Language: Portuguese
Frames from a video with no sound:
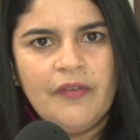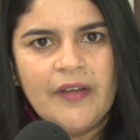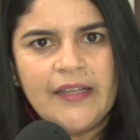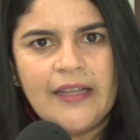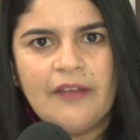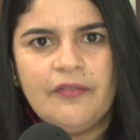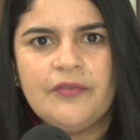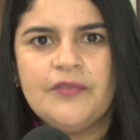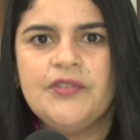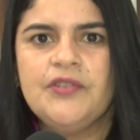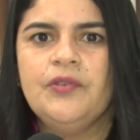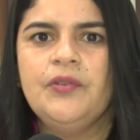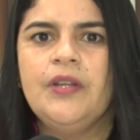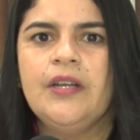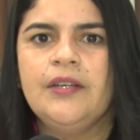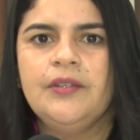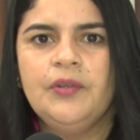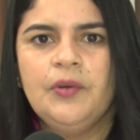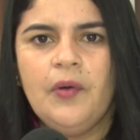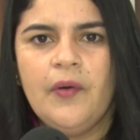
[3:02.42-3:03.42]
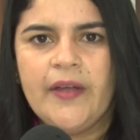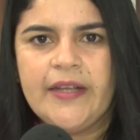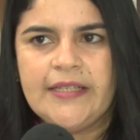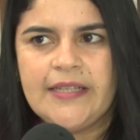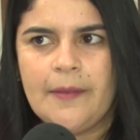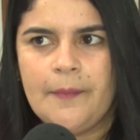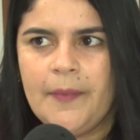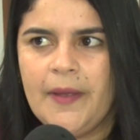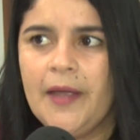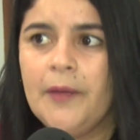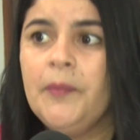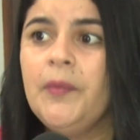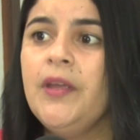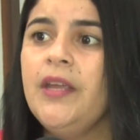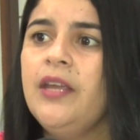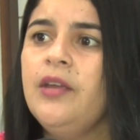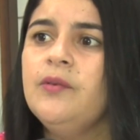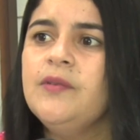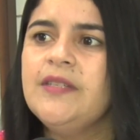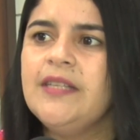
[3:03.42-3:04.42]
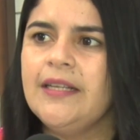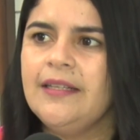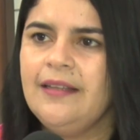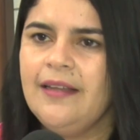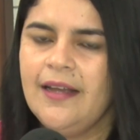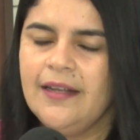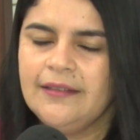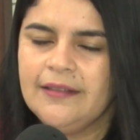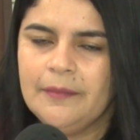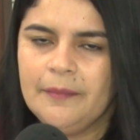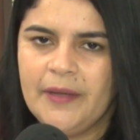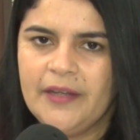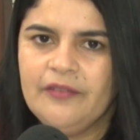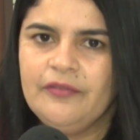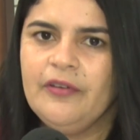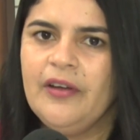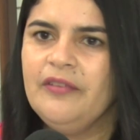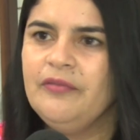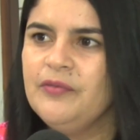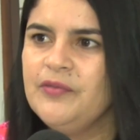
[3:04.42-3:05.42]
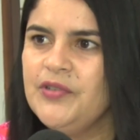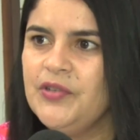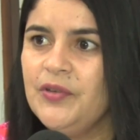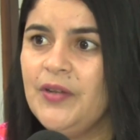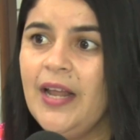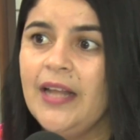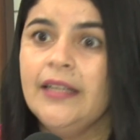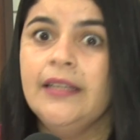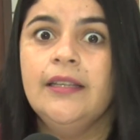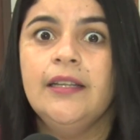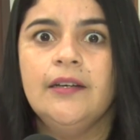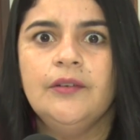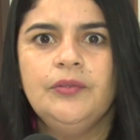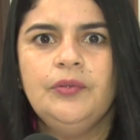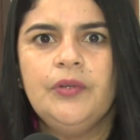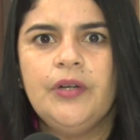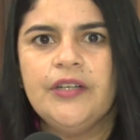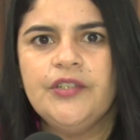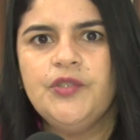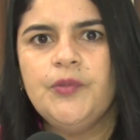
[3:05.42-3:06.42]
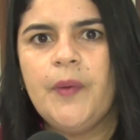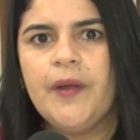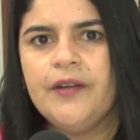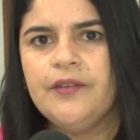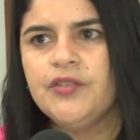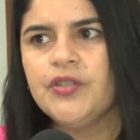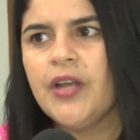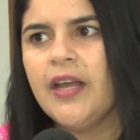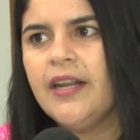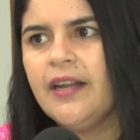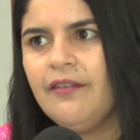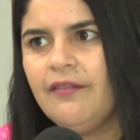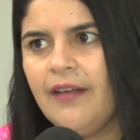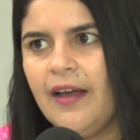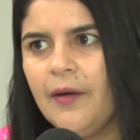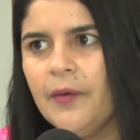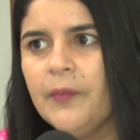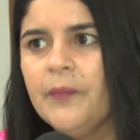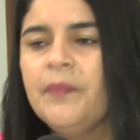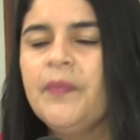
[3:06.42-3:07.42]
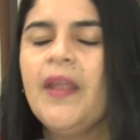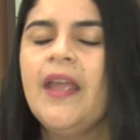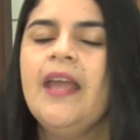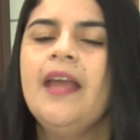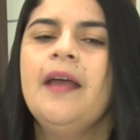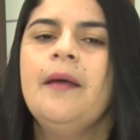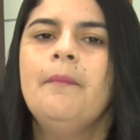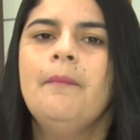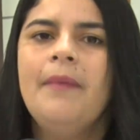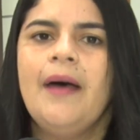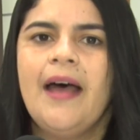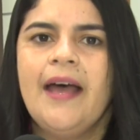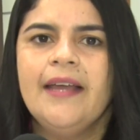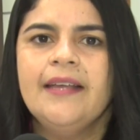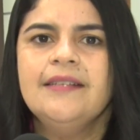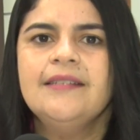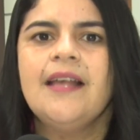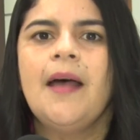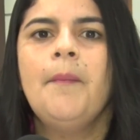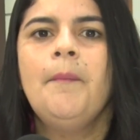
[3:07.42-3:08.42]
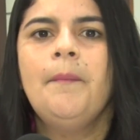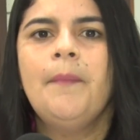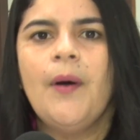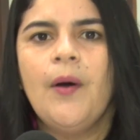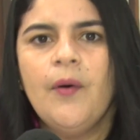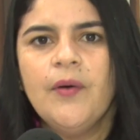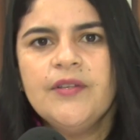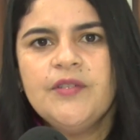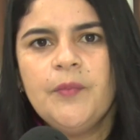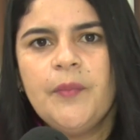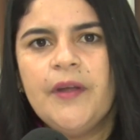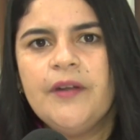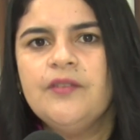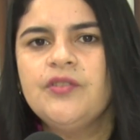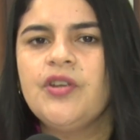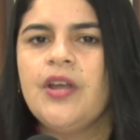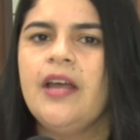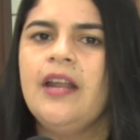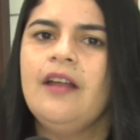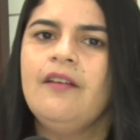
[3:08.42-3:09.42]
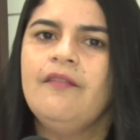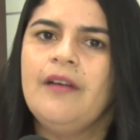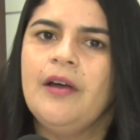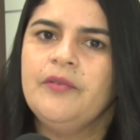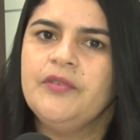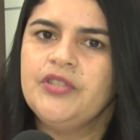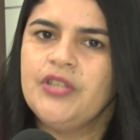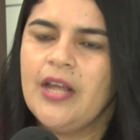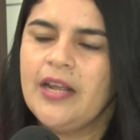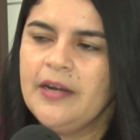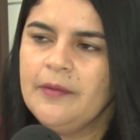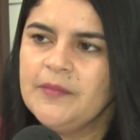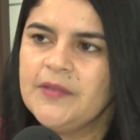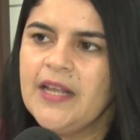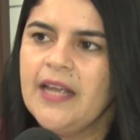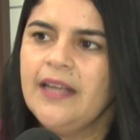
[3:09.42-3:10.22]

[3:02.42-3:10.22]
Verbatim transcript: vai estar tá funcionando com essa PEP e o CTA também vai funcionar, não durante o período de carnaval, mas após o período de carnaval estaremos